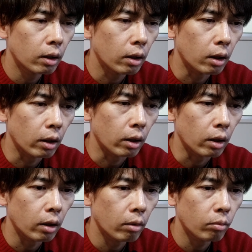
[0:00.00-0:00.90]

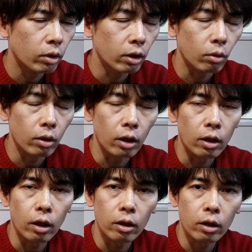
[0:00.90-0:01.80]
えー、プリントデータ
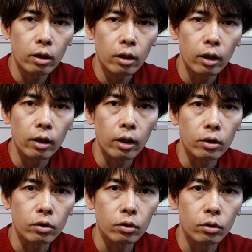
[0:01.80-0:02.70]
に変換
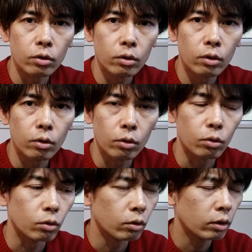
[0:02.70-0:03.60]
するとい
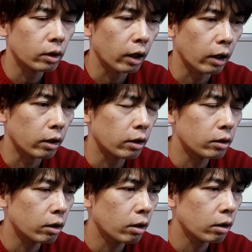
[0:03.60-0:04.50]
う流れですね。